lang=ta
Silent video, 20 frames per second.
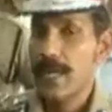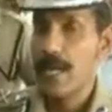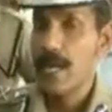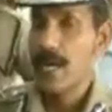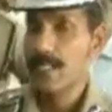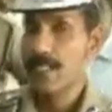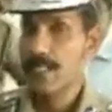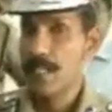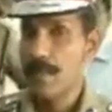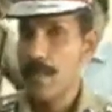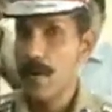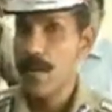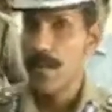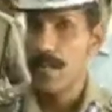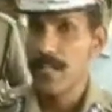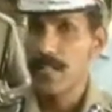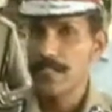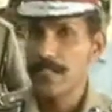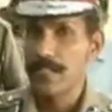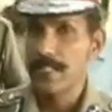ஆந்திரா
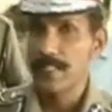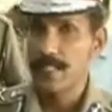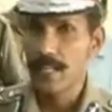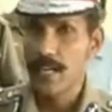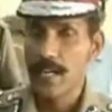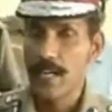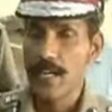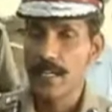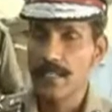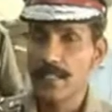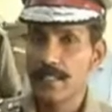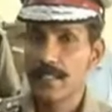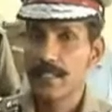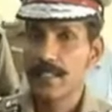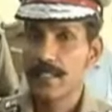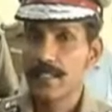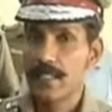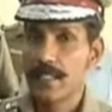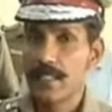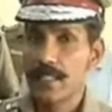பார்டர்ல இருந்து தடா
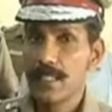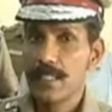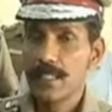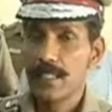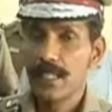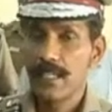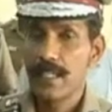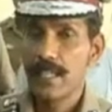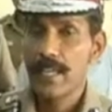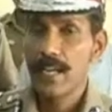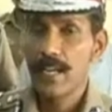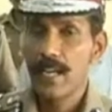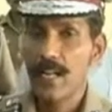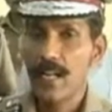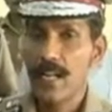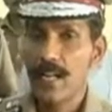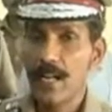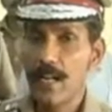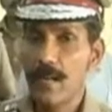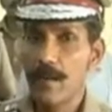இங்கே
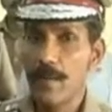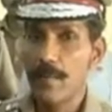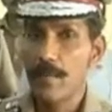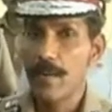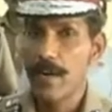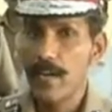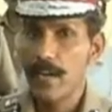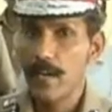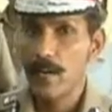கேரளா பார்டர்